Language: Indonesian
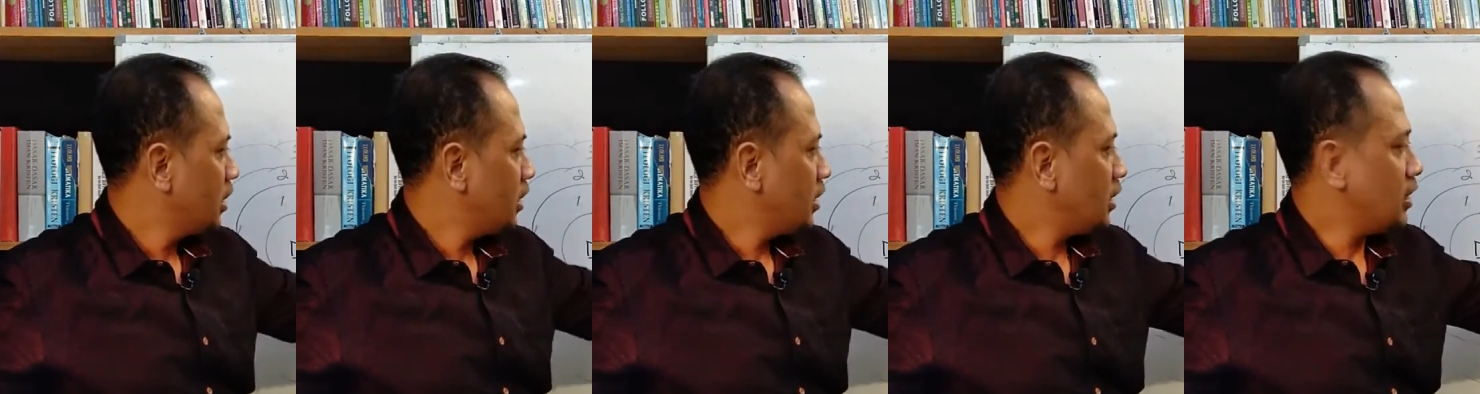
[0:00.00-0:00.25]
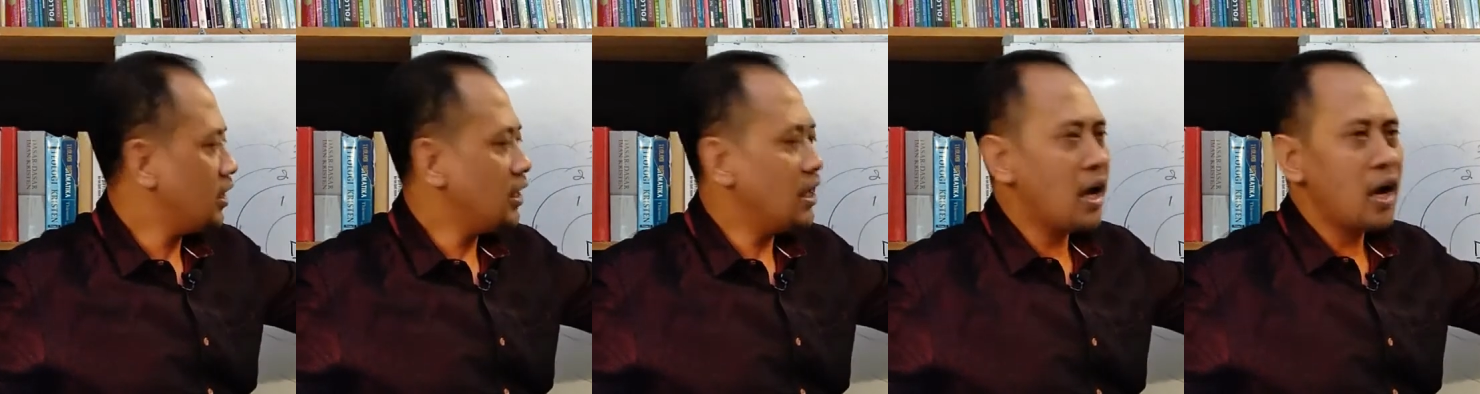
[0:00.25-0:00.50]

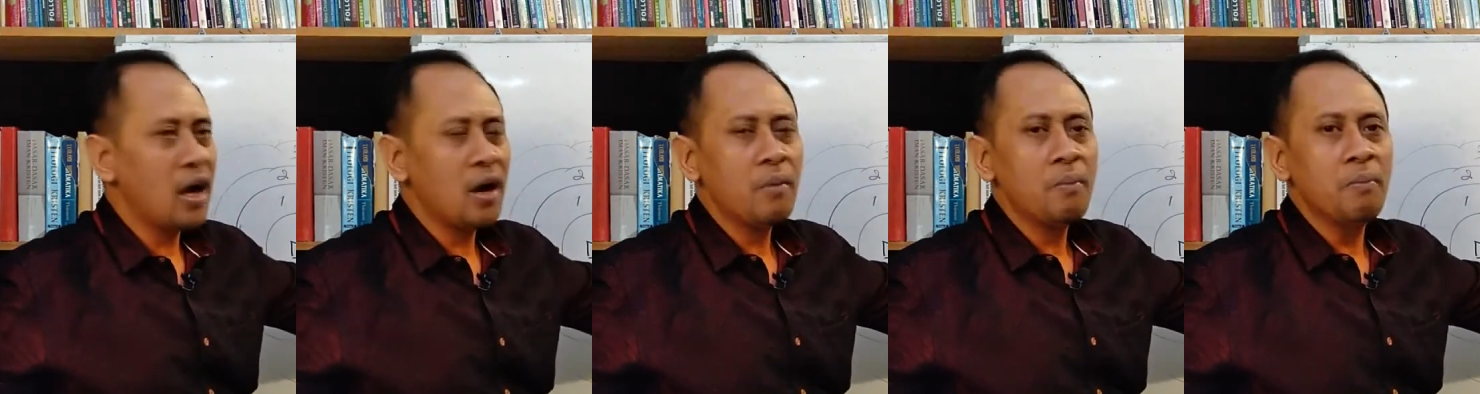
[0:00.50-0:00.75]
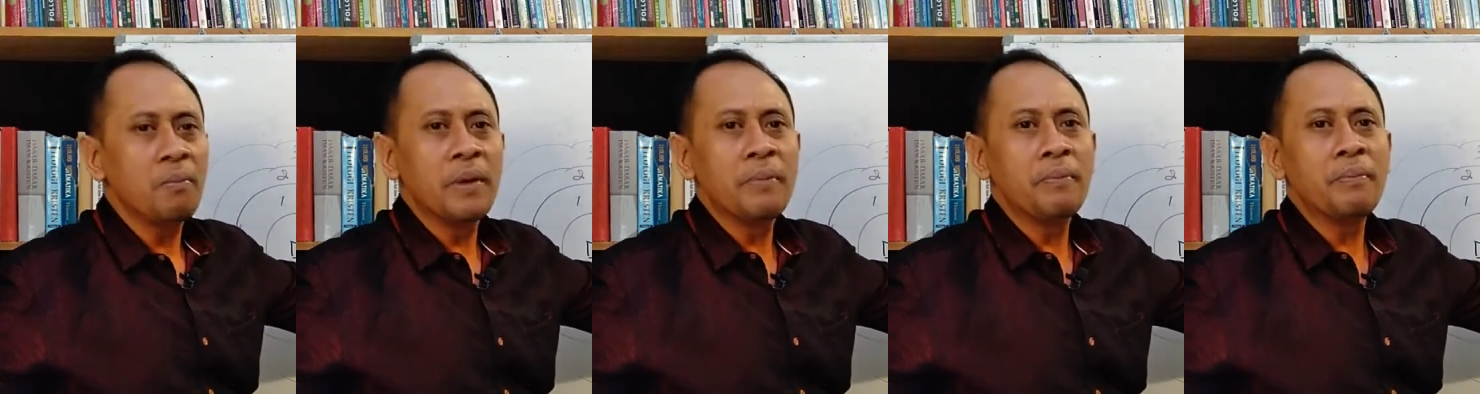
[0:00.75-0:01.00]
ia
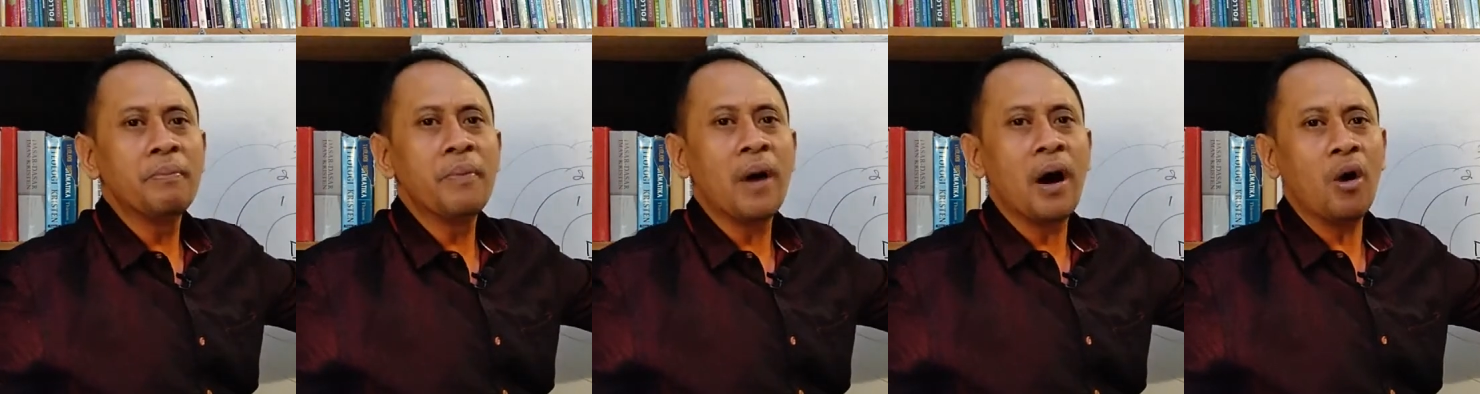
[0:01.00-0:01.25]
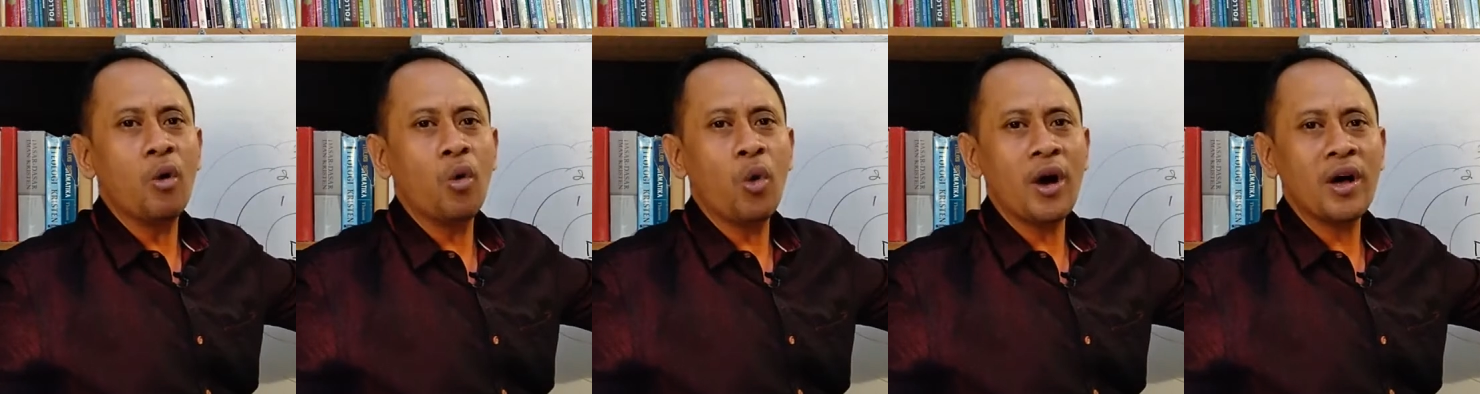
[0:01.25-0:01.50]

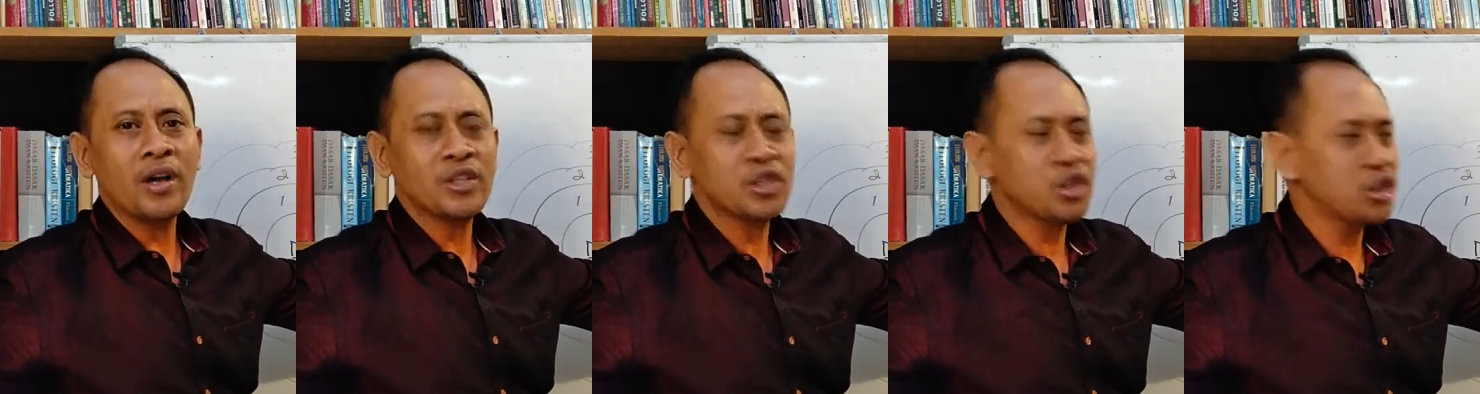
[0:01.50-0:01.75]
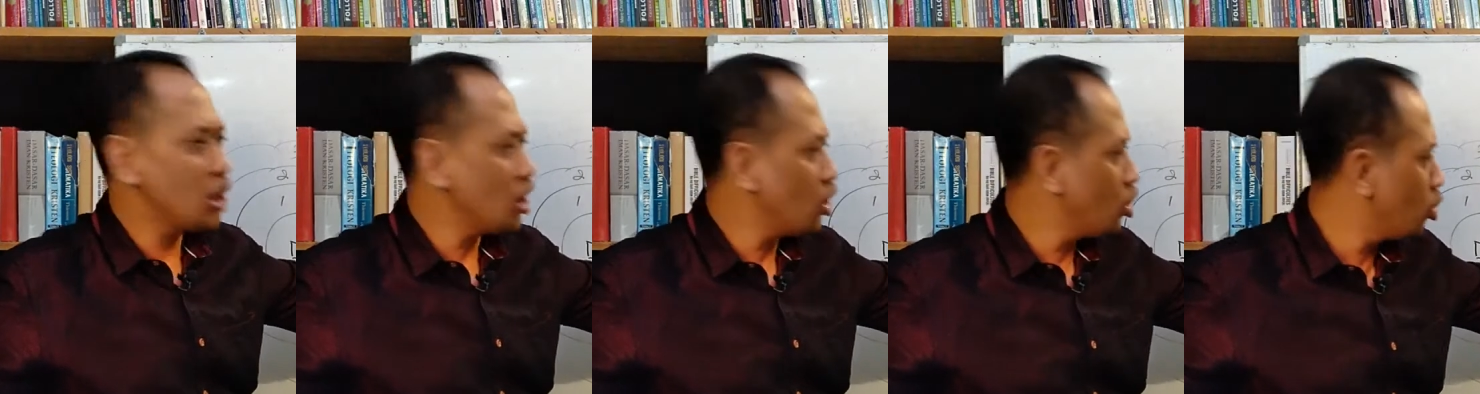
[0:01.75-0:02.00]
membawa
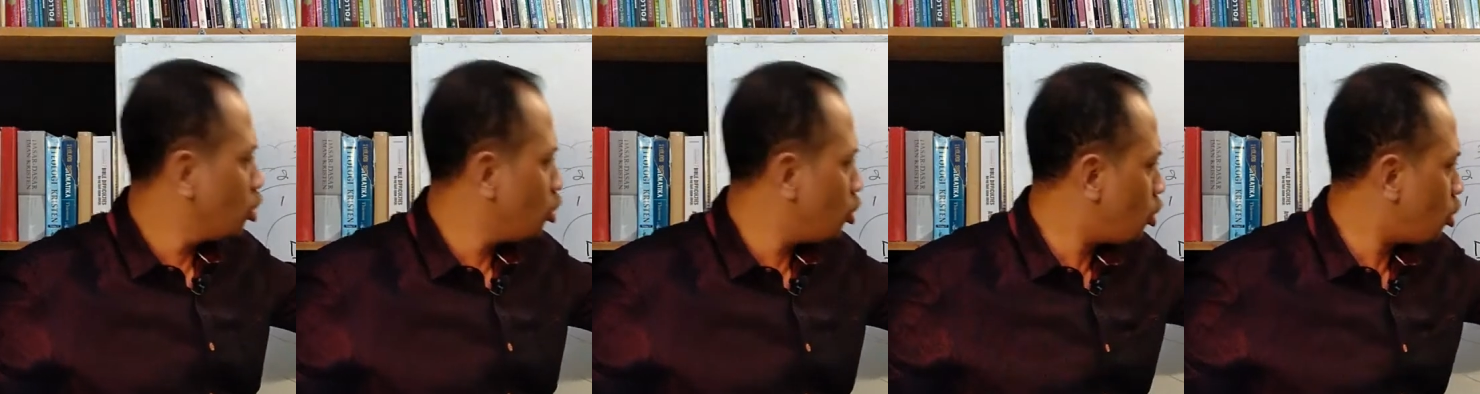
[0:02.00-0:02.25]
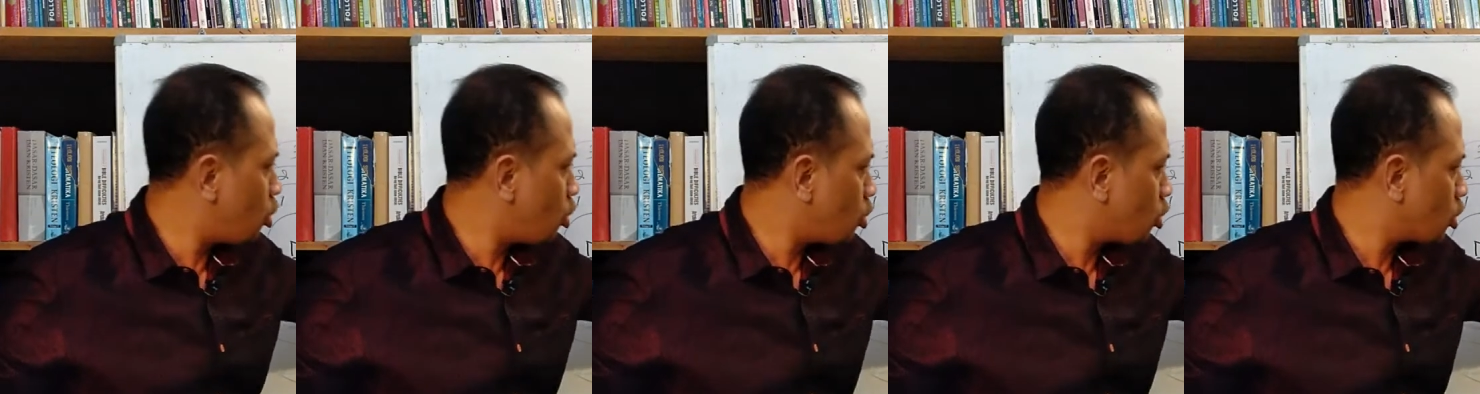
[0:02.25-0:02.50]

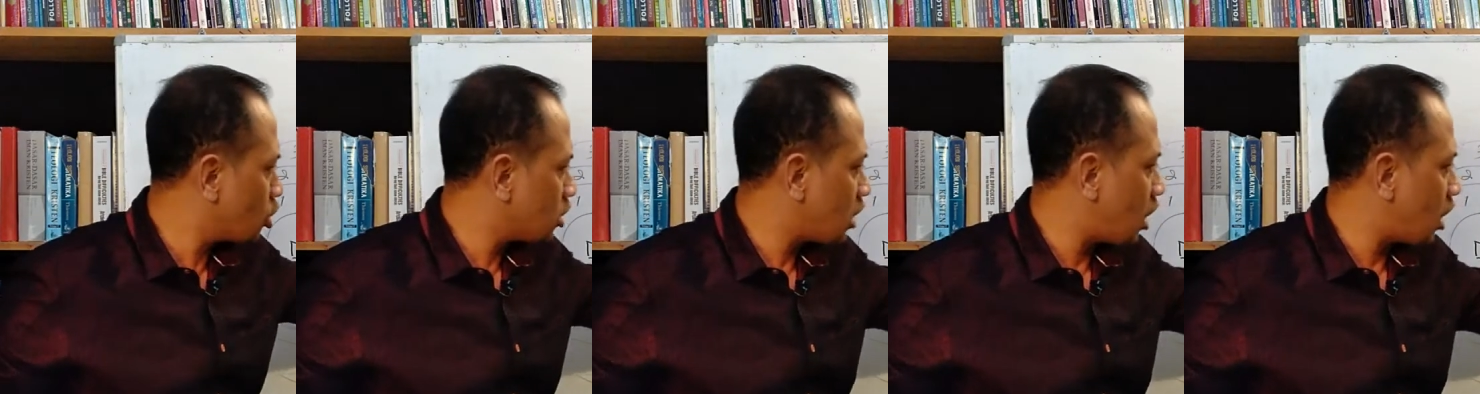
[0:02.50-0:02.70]
seluruh